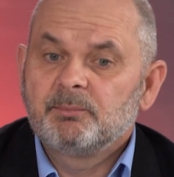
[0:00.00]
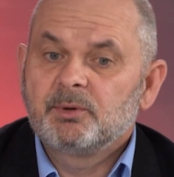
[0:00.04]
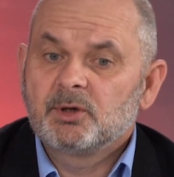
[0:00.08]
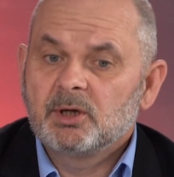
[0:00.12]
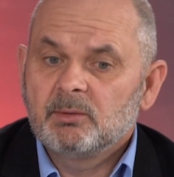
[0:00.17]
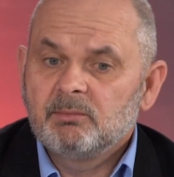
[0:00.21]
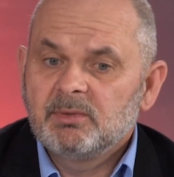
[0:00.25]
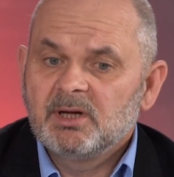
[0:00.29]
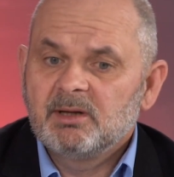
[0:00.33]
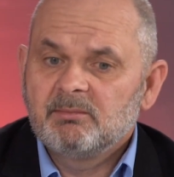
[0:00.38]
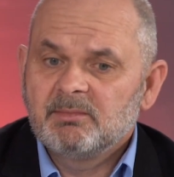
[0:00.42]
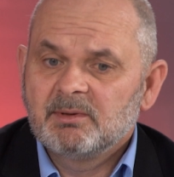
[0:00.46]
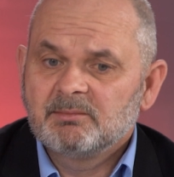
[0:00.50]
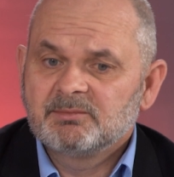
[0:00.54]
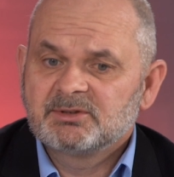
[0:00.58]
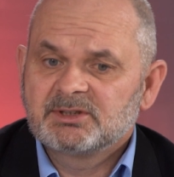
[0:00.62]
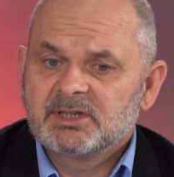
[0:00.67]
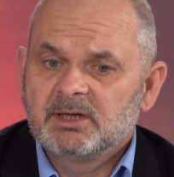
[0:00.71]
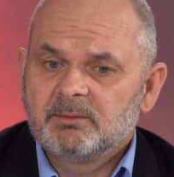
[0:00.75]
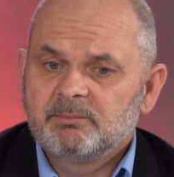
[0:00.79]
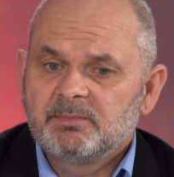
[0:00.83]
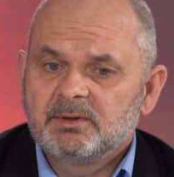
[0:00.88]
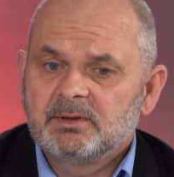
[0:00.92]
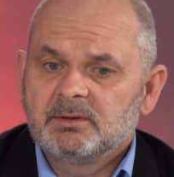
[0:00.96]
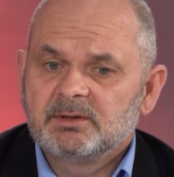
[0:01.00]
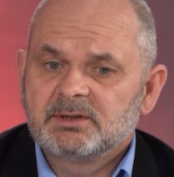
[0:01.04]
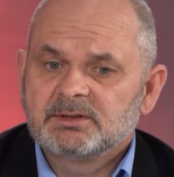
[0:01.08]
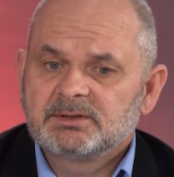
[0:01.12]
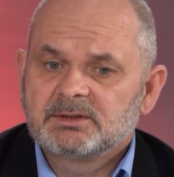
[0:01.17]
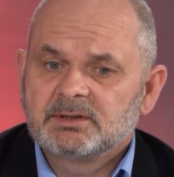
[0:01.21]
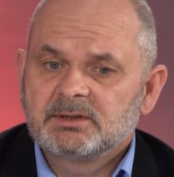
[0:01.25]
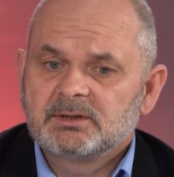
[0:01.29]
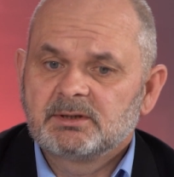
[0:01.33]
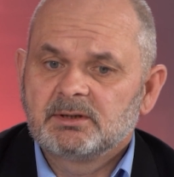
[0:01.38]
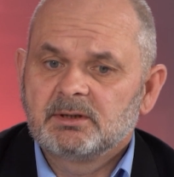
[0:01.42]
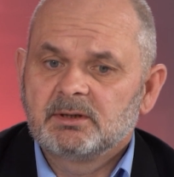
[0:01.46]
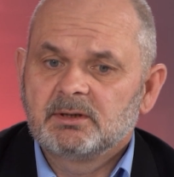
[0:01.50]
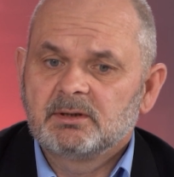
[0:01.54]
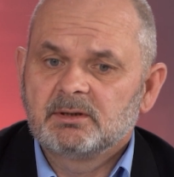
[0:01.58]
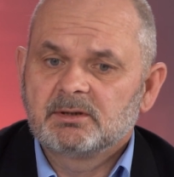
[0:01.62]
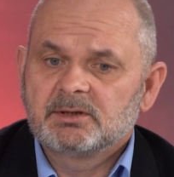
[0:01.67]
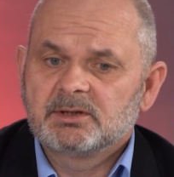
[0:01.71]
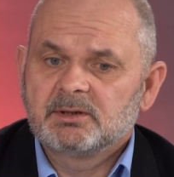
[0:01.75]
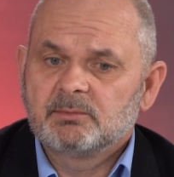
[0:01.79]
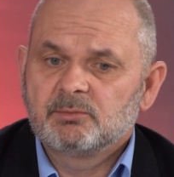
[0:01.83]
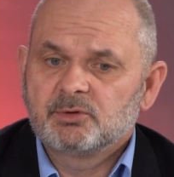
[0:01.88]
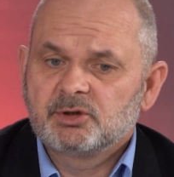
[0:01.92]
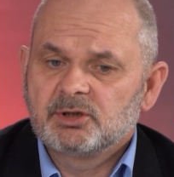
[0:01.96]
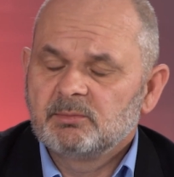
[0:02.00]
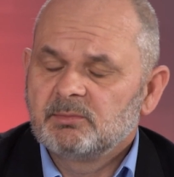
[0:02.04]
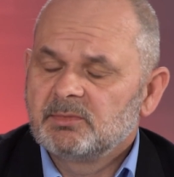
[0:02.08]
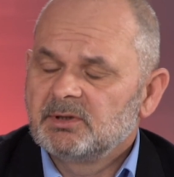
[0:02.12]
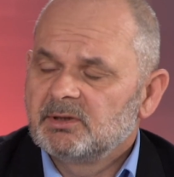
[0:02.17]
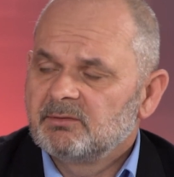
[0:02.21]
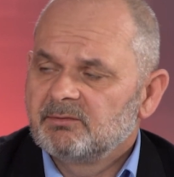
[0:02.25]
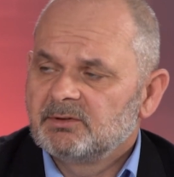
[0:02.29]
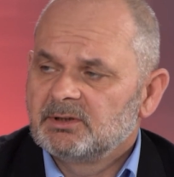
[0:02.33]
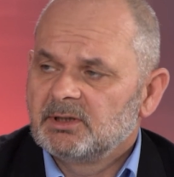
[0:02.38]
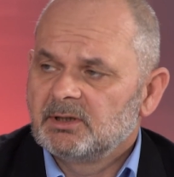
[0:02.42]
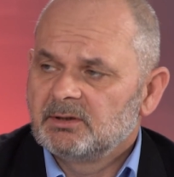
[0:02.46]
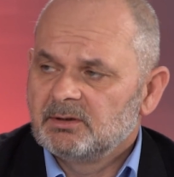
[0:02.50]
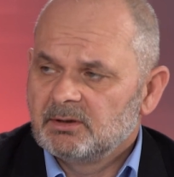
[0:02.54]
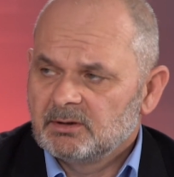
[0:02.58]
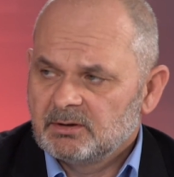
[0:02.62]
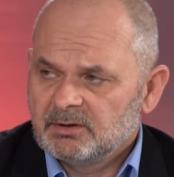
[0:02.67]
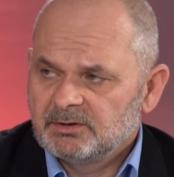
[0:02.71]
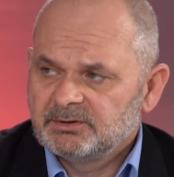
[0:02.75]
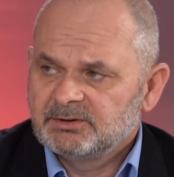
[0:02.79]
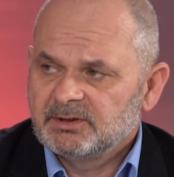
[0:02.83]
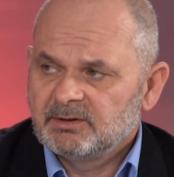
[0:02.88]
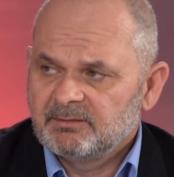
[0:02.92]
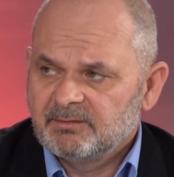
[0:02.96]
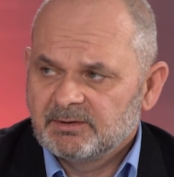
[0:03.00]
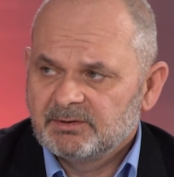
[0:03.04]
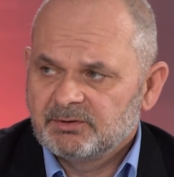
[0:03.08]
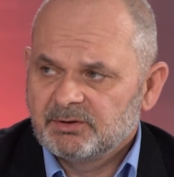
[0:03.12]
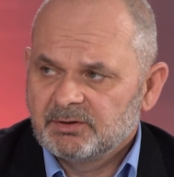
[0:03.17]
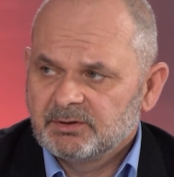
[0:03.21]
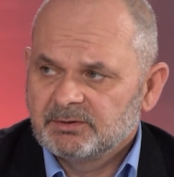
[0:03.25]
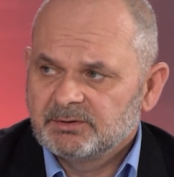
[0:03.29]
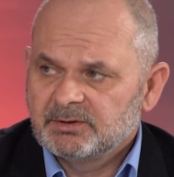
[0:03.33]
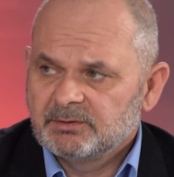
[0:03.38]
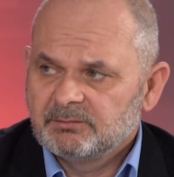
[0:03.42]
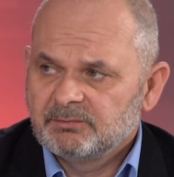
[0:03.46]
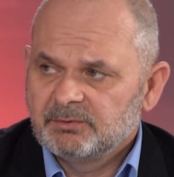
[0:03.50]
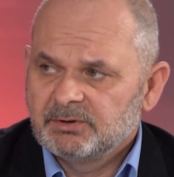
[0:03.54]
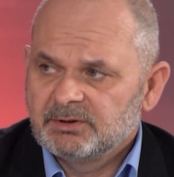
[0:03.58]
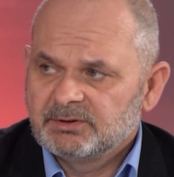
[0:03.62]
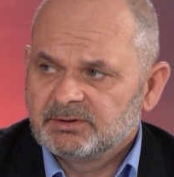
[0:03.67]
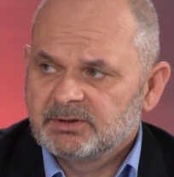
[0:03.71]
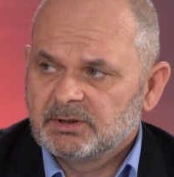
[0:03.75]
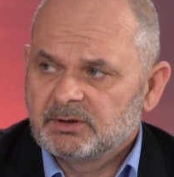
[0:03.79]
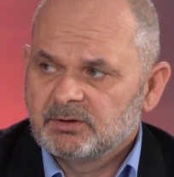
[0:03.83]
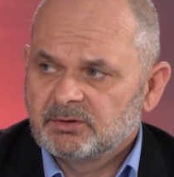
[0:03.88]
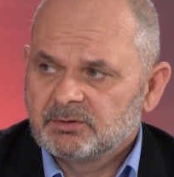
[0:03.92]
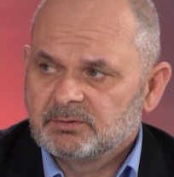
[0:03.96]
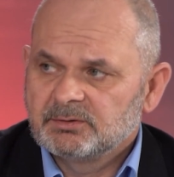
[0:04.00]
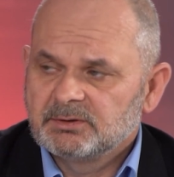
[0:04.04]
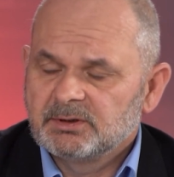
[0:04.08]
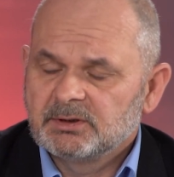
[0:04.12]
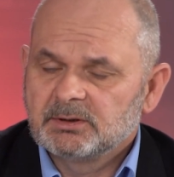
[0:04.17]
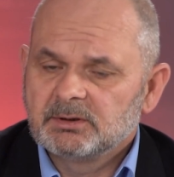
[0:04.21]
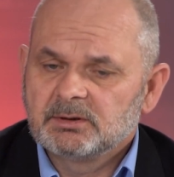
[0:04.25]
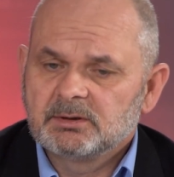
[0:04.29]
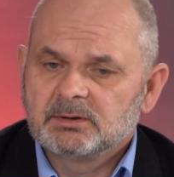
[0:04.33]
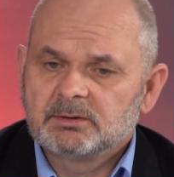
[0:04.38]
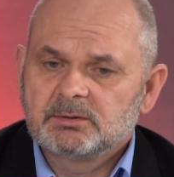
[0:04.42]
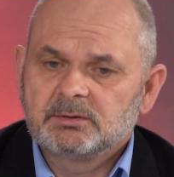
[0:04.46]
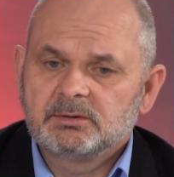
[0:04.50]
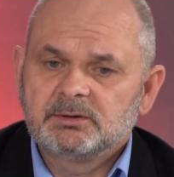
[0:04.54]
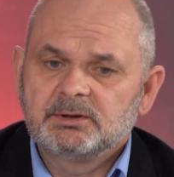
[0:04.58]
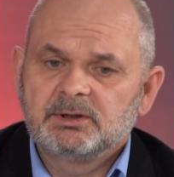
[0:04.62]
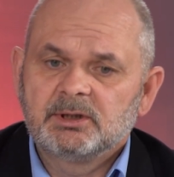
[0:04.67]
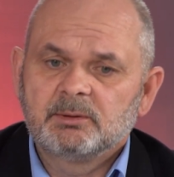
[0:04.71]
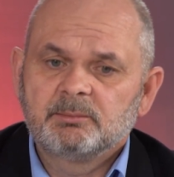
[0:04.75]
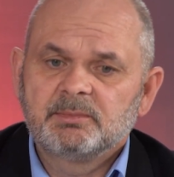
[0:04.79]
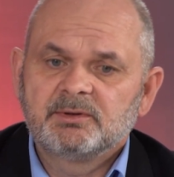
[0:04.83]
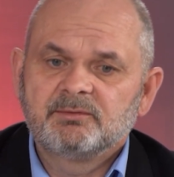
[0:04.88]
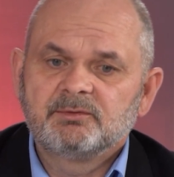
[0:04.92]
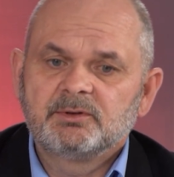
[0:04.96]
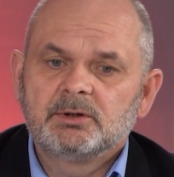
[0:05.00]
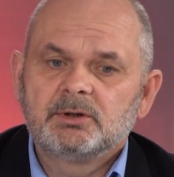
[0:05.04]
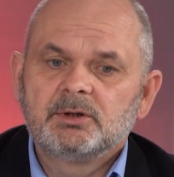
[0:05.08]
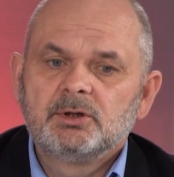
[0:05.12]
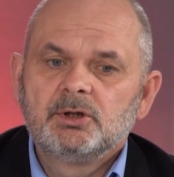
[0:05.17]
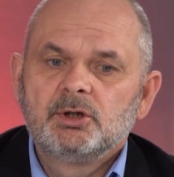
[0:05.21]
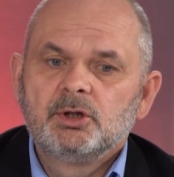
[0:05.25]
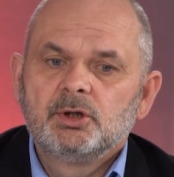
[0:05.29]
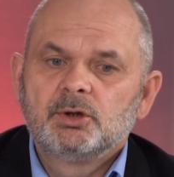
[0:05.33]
Problemem z KPO jest to, że musimy je wydać do końca 2026 roku i na pewno